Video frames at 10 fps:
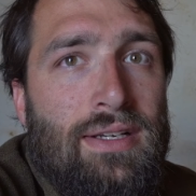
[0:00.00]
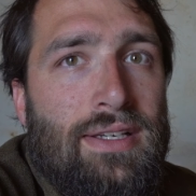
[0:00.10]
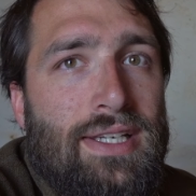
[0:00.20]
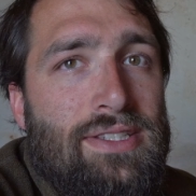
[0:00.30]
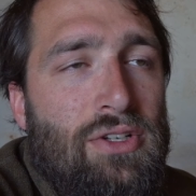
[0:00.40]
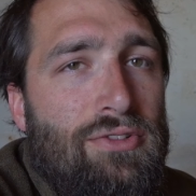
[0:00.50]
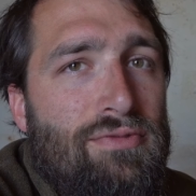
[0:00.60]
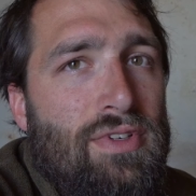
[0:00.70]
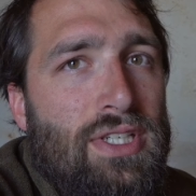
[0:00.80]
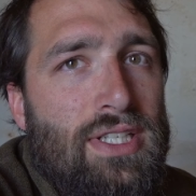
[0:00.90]
Jetzt
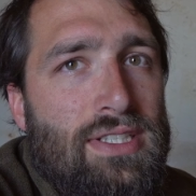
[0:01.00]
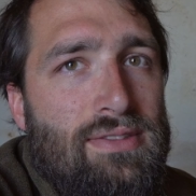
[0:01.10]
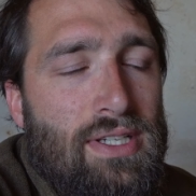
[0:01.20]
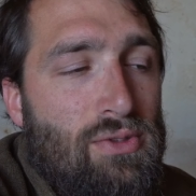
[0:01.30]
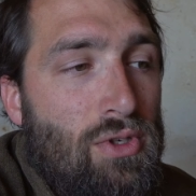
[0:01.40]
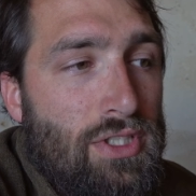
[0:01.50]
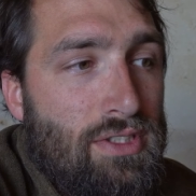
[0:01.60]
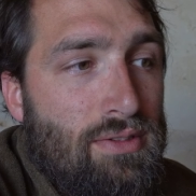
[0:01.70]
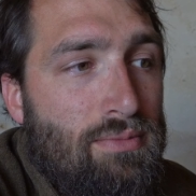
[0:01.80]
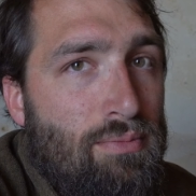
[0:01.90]
hoffen wir, dass, also
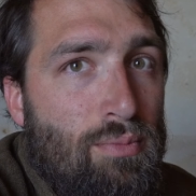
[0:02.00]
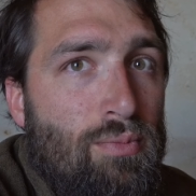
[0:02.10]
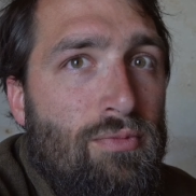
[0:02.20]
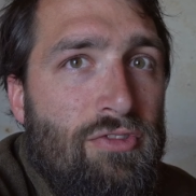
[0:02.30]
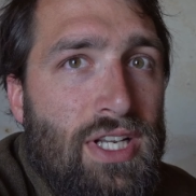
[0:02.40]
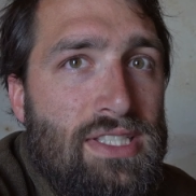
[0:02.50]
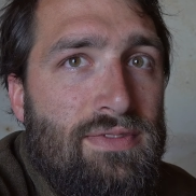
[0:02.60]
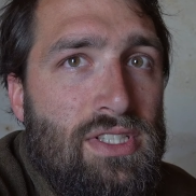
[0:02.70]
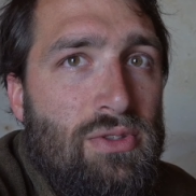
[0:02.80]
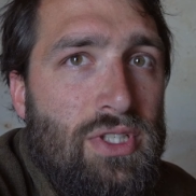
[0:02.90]
heute hm, verlassen
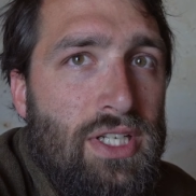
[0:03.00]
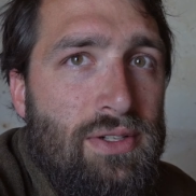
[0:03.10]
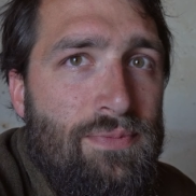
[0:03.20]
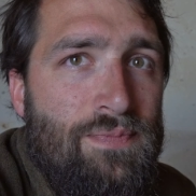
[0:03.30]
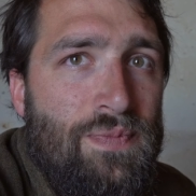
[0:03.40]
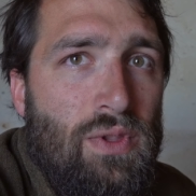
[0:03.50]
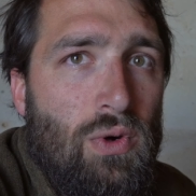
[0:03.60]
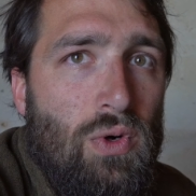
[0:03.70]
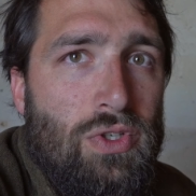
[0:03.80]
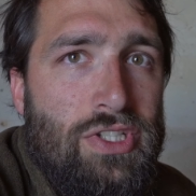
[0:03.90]
wir das Hotel
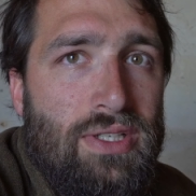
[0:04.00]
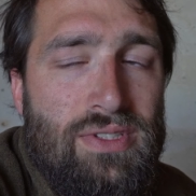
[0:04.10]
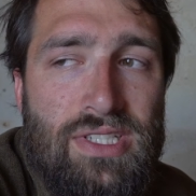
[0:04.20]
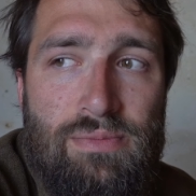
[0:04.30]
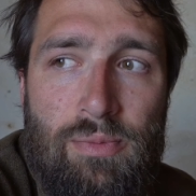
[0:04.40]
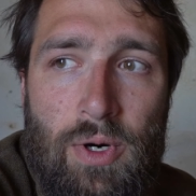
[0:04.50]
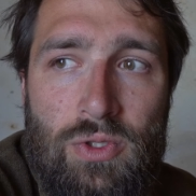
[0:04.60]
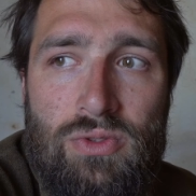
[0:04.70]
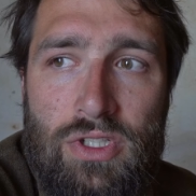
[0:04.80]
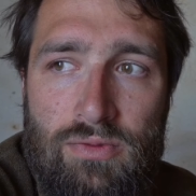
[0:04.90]
und stellen uns jetzt mit dem
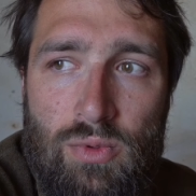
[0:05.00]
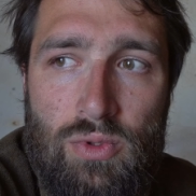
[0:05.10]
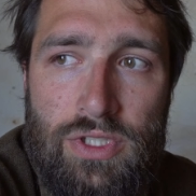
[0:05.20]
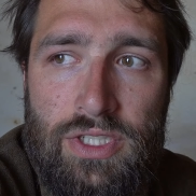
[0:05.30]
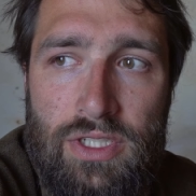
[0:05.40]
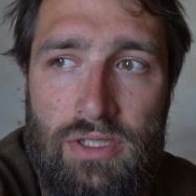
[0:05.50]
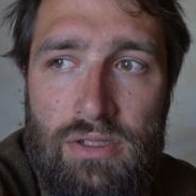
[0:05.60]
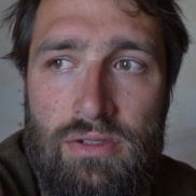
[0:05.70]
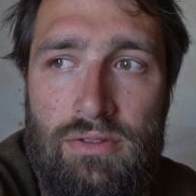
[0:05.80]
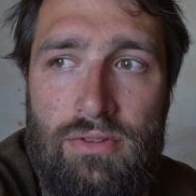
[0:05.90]
Auto irgendwo hier
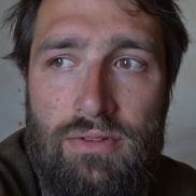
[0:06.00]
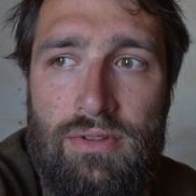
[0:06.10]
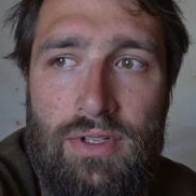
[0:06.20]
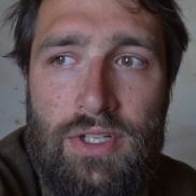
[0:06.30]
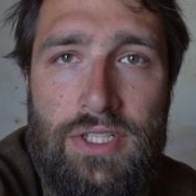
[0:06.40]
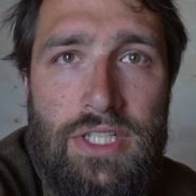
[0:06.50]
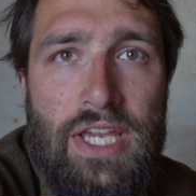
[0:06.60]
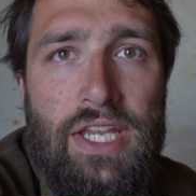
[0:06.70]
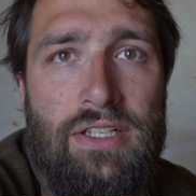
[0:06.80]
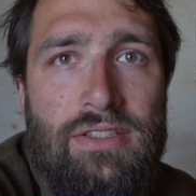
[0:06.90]
in die
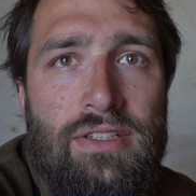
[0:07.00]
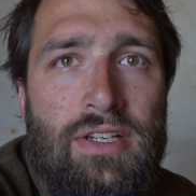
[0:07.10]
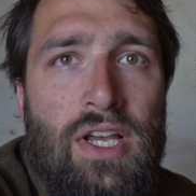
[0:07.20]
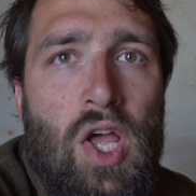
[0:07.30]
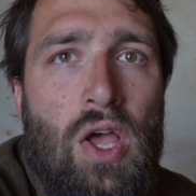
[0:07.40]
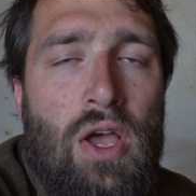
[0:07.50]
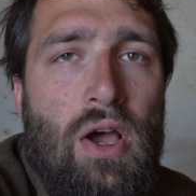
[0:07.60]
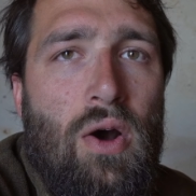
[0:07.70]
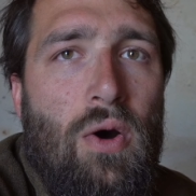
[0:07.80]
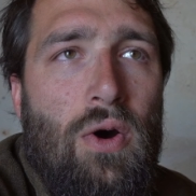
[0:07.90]
Gegend.
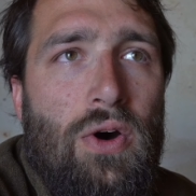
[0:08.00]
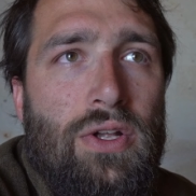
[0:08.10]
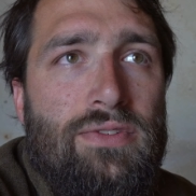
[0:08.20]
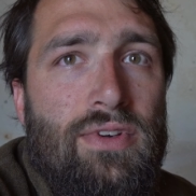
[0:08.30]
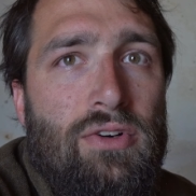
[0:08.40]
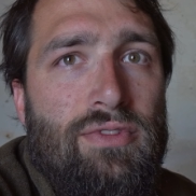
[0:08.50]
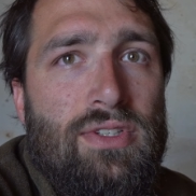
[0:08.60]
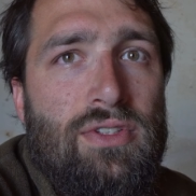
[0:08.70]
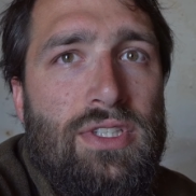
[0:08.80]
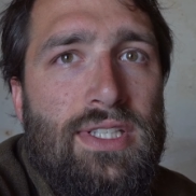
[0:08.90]
Und wir hoffen
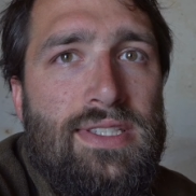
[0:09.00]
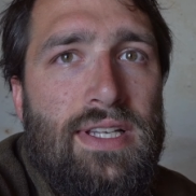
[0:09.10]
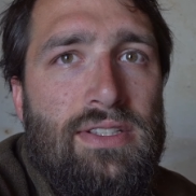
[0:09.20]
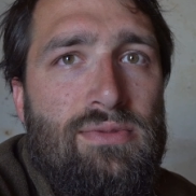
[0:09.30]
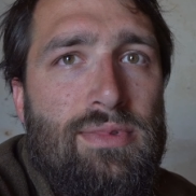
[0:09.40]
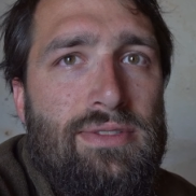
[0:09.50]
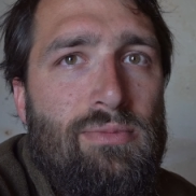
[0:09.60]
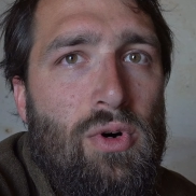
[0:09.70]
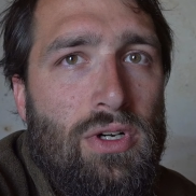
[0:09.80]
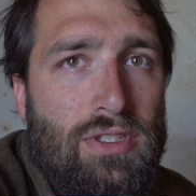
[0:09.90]
natürlich, dass dann zumindest
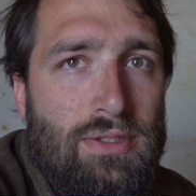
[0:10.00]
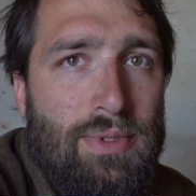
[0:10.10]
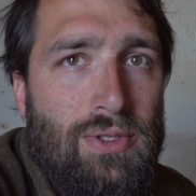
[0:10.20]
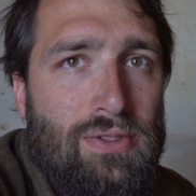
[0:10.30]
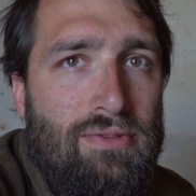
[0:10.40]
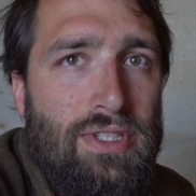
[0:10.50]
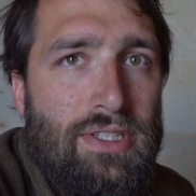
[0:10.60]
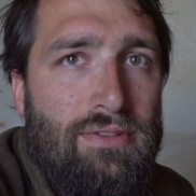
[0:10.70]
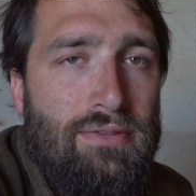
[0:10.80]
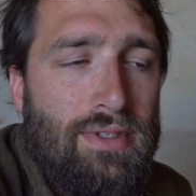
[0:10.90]
morgen die Ballons
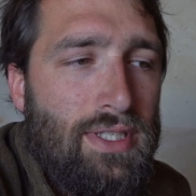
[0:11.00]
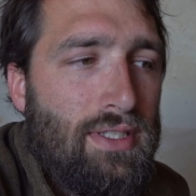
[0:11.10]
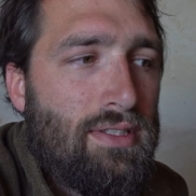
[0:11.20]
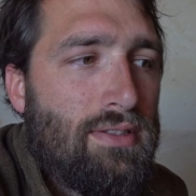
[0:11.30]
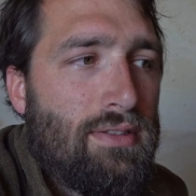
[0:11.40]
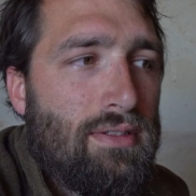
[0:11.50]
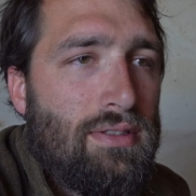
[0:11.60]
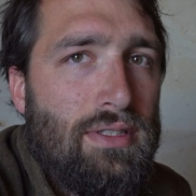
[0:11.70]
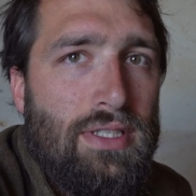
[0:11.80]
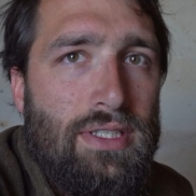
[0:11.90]
fliegen, weil
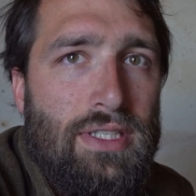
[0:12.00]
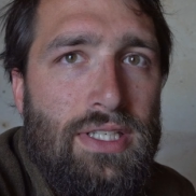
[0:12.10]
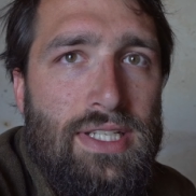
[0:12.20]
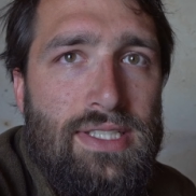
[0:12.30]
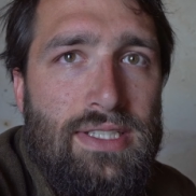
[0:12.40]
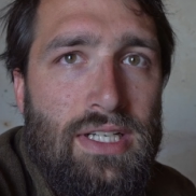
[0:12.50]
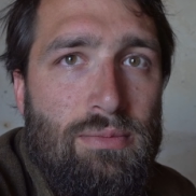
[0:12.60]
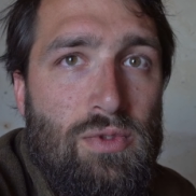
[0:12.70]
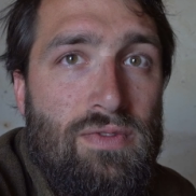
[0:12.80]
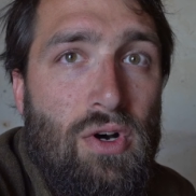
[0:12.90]
in den nächsten
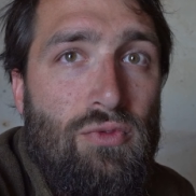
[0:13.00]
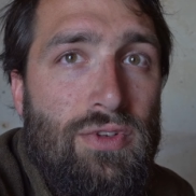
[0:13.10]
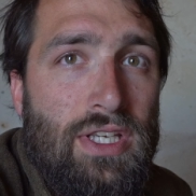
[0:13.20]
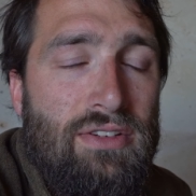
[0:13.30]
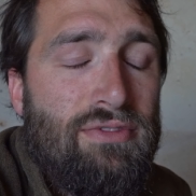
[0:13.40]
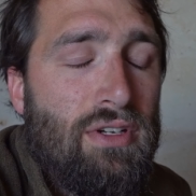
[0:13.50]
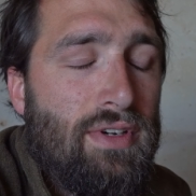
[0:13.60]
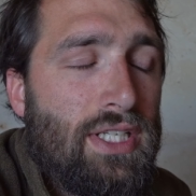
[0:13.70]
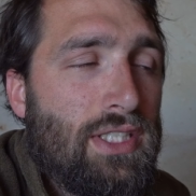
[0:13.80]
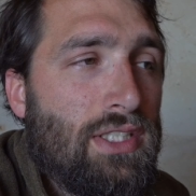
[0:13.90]
Tagen müssen wir auf jeden Fall
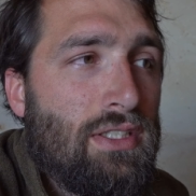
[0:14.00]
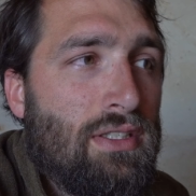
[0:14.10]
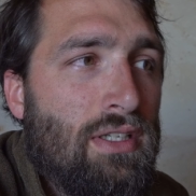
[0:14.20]
weiter,